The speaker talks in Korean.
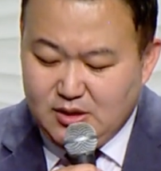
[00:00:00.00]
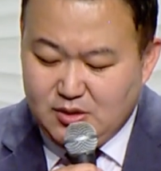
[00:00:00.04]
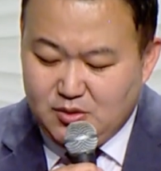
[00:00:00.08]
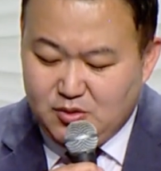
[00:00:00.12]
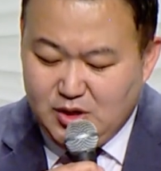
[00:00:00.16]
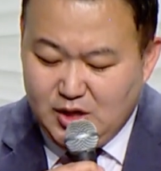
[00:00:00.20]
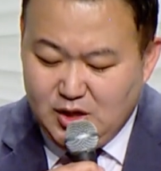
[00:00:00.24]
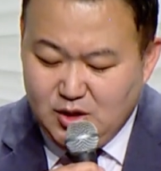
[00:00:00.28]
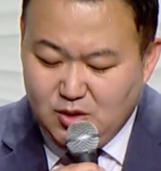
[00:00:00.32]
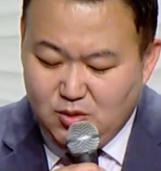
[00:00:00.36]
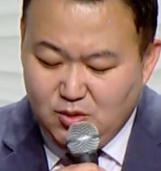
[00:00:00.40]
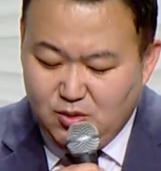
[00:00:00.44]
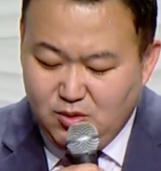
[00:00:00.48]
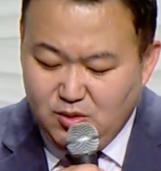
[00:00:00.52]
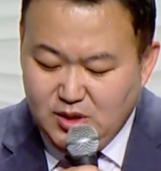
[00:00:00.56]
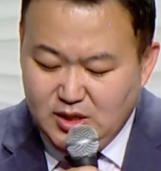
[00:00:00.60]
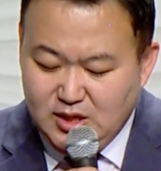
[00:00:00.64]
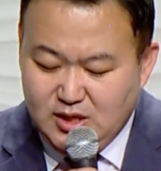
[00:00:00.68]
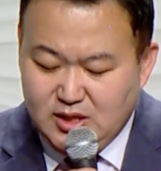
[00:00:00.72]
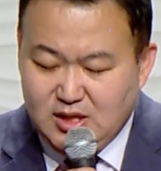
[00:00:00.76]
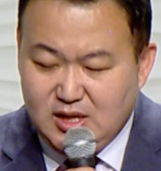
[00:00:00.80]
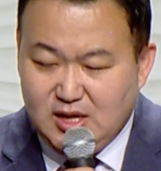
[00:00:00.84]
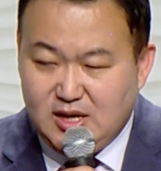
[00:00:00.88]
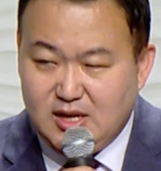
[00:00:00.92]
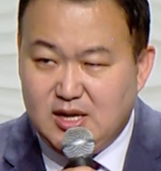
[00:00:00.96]
궤도
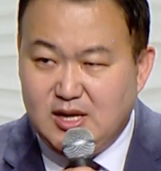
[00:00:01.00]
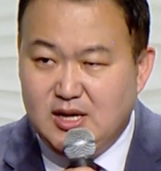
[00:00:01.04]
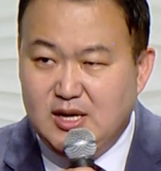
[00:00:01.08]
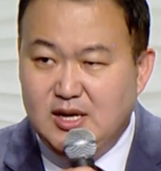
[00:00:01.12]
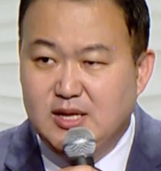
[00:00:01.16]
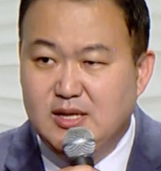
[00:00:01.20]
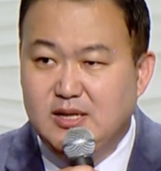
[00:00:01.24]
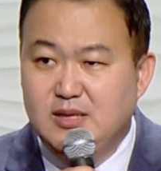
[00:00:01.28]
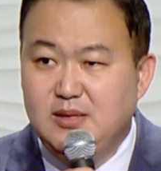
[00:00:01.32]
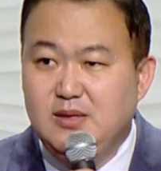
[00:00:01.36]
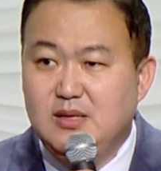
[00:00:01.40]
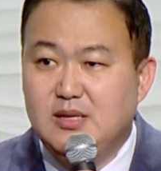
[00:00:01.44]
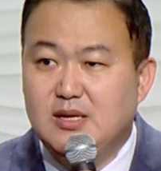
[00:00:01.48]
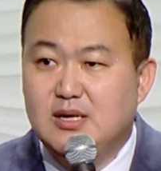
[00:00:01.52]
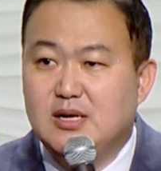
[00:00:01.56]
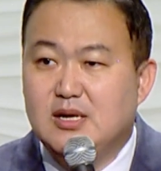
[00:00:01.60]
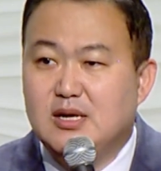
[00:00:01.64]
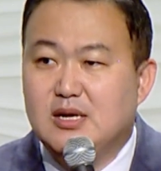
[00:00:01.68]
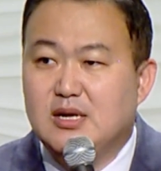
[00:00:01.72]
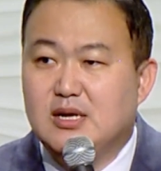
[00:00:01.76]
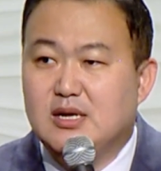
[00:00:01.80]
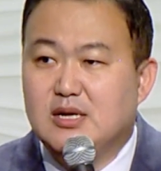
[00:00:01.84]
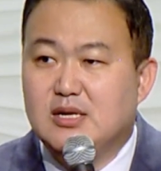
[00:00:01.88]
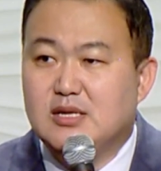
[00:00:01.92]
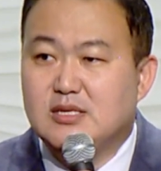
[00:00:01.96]
이탈한
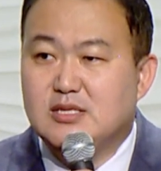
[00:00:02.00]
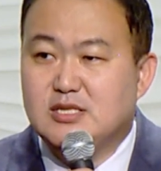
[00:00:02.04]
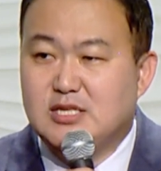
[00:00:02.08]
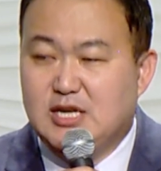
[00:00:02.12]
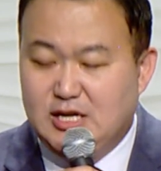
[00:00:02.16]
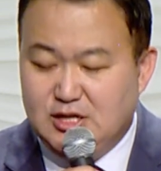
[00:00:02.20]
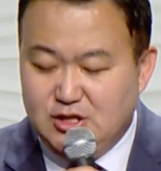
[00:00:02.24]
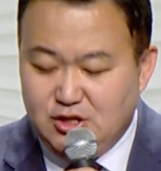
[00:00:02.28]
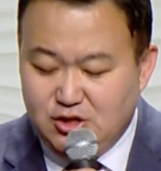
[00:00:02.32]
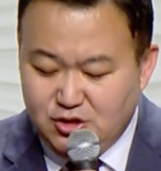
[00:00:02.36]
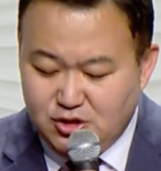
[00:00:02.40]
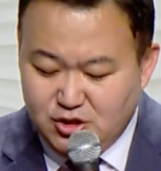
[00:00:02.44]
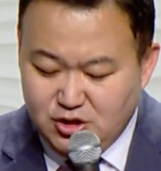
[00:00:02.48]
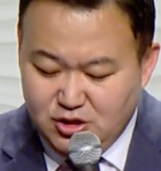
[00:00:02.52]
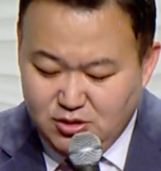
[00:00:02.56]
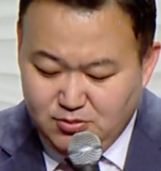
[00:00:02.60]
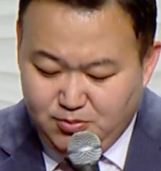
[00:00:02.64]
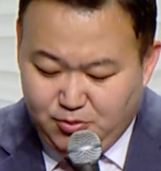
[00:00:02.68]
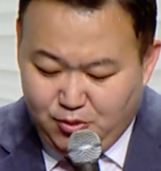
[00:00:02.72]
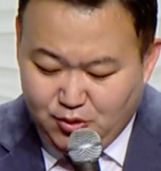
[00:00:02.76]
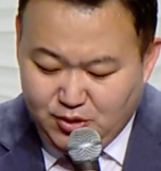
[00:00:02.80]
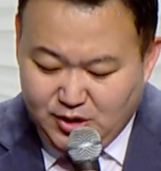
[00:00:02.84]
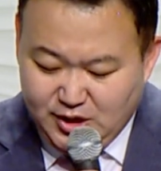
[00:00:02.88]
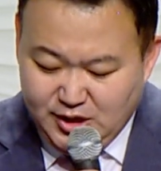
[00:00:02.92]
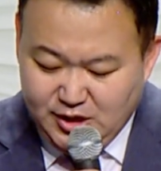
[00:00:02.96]
자녀를
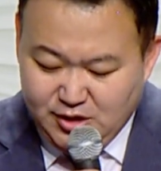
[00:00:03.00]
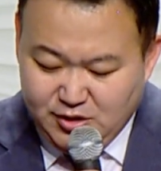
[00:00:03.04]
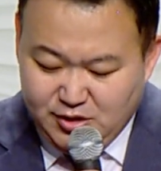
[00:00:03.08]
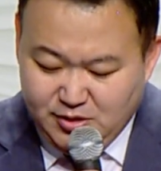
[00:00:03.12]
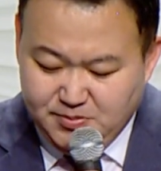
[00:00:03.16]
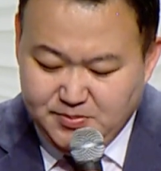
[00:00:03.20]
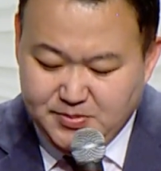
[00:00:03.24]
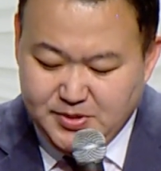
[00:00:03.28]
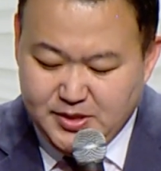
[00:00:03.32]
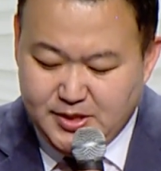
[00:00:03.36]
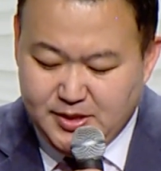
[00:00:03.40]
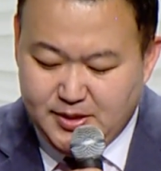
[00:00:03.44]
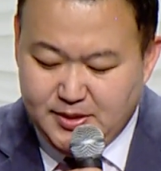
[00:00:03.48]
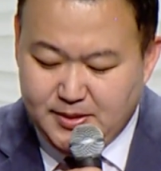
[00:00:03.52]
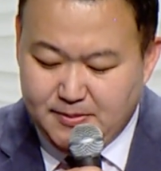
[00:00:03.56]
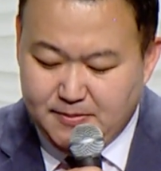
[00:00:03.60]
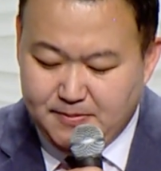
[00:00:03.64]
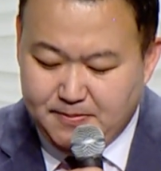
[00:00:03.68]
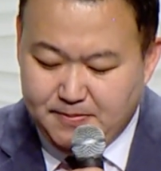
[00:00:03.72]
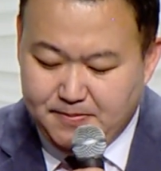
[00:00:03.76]
보게 됩니다.